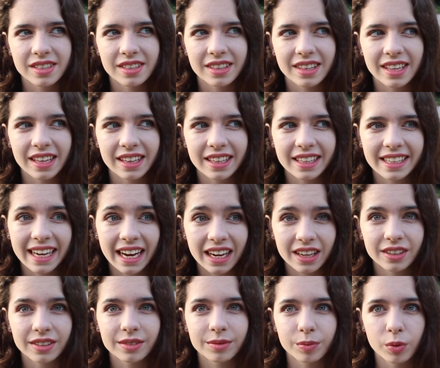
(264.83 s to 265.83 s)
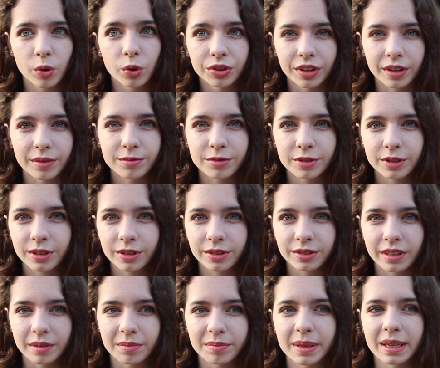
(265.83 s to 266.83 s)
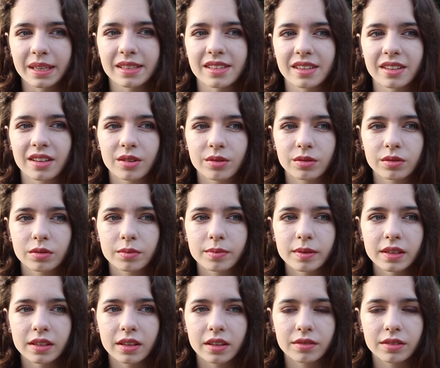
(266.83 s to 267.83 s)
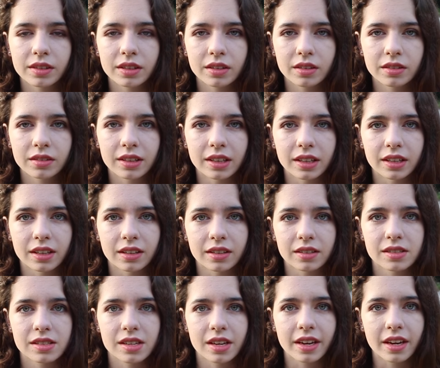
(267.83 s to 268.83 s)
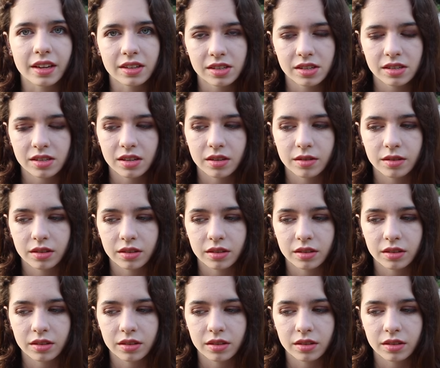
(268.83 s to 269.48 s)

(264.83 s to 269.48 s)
Mm, jak potem wygląda praca na YouTubie, jak wygląda zajęcie się,